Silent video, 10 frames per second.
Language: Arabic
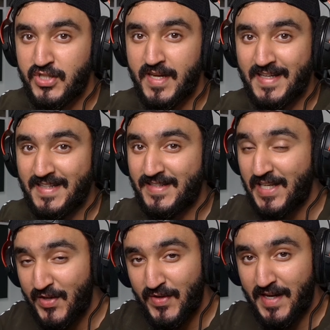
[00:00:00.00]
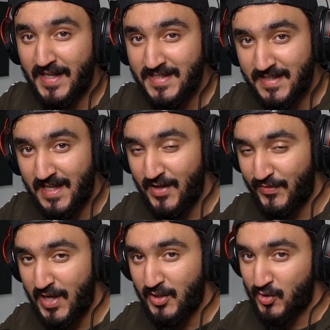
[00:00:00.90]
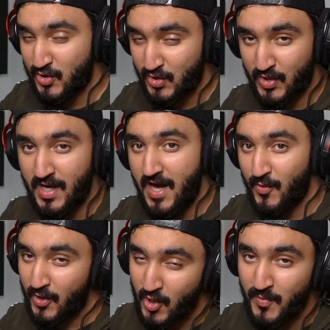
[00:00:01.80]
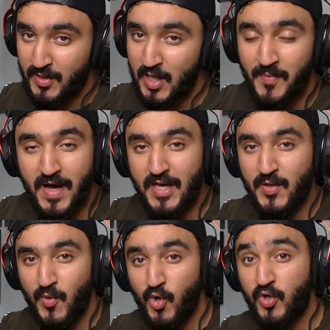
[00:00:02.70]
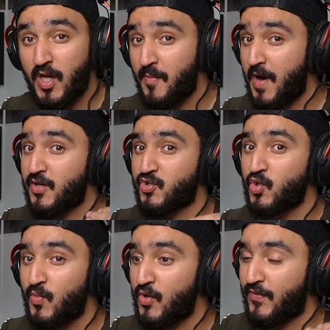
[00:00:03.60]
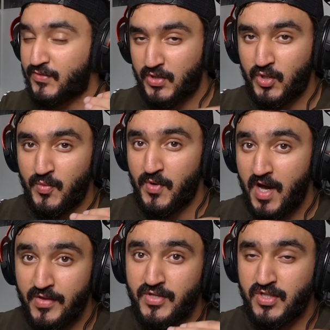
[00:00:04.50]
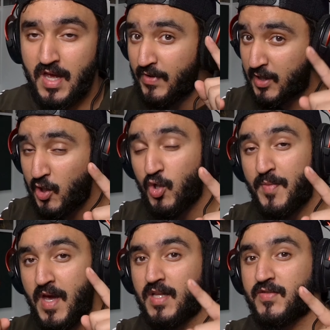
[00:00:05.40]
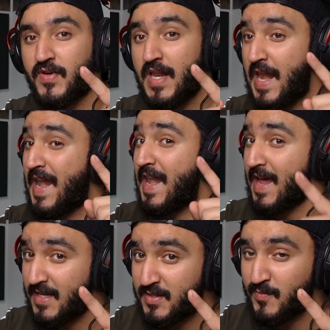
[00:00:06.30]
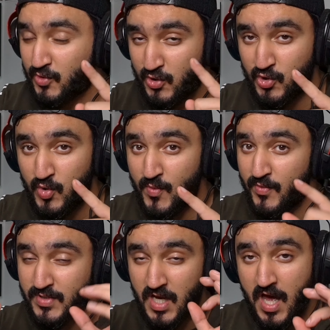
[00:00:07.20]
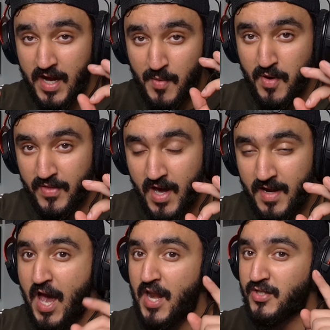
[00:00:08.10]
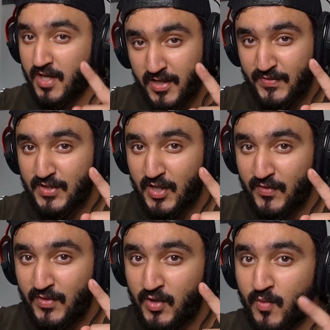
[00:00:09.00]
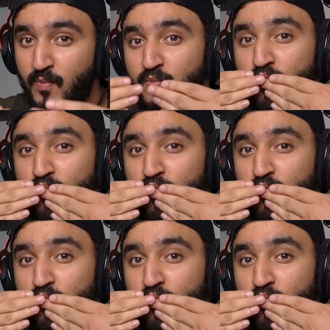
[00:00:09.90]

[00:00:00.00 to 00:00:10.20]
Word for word: شركة ريفا ركزت على فئة الصغار وانهم كل ما يكبروا كل ما يصوموا يفتخروا بهذا الشيء فكلكم يا اطفال لازم تصوموا بشهر رمضان علشان نفتخر فيكم